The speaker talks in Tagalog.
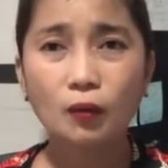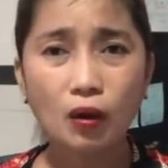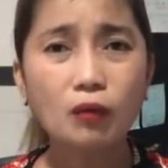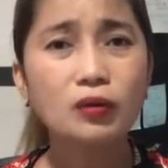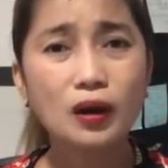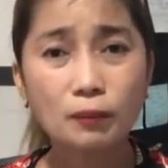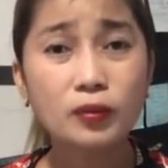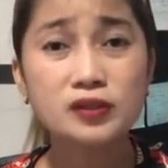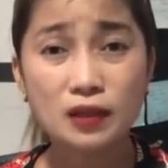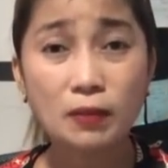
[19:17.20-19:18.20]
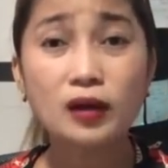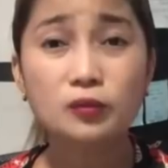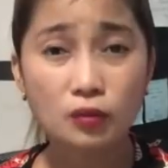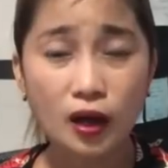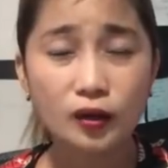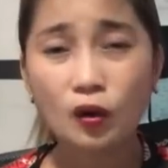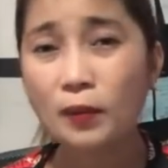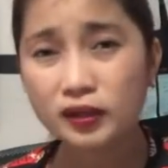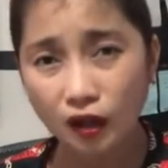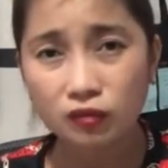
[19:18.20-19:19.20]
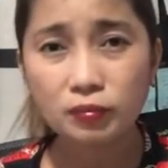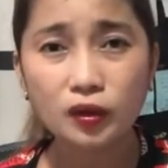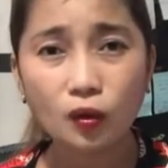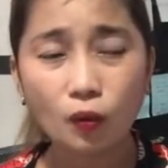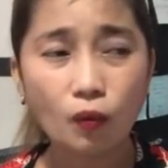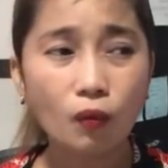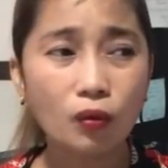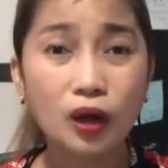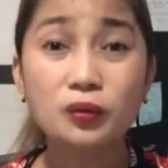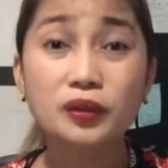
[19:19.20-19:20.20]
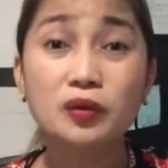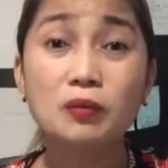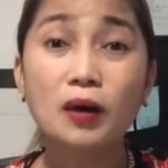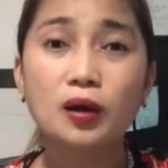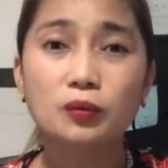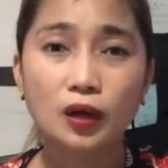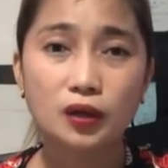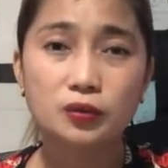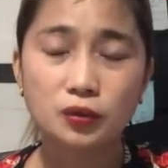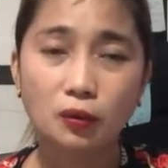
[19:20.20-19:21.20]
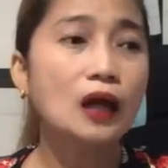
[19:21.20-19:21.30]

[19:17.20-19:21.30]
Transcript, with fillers: Ewan ko lang po sa ibang lugar. Comment down below kung ganun din yung mga lugar niyo.